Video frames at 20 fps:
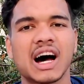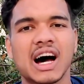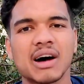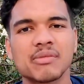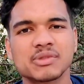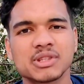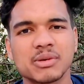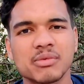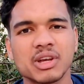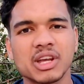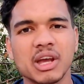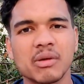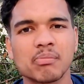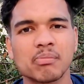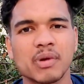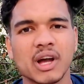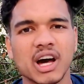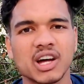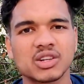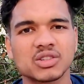आप सभी के
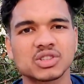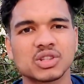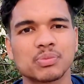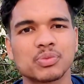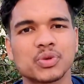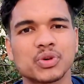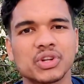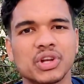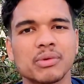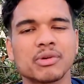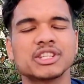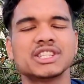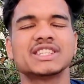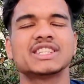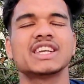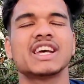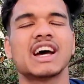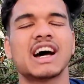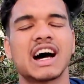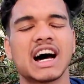प्यार और सपोर्ट की वजह
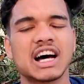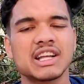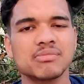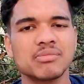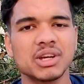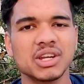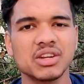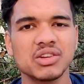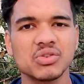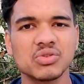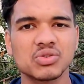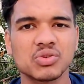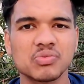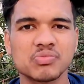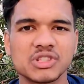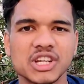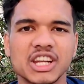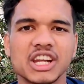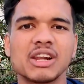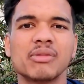से आज मेरे
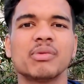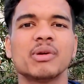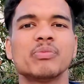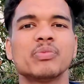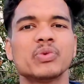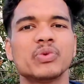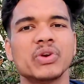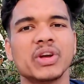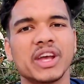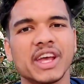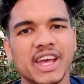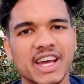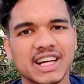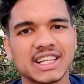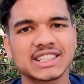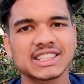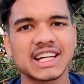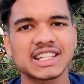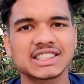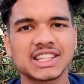YouTube चैनल पे पूरे
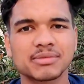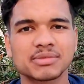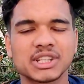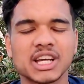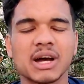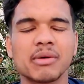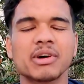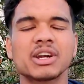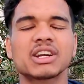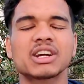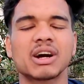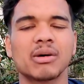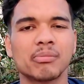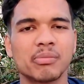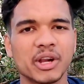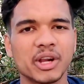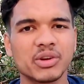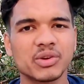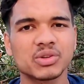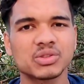1000 सब्सक्राइबर
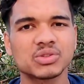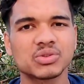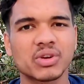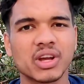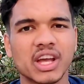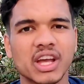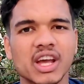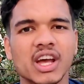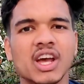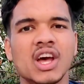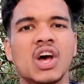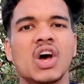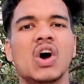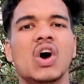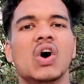कंप्लीट हो चुके हैं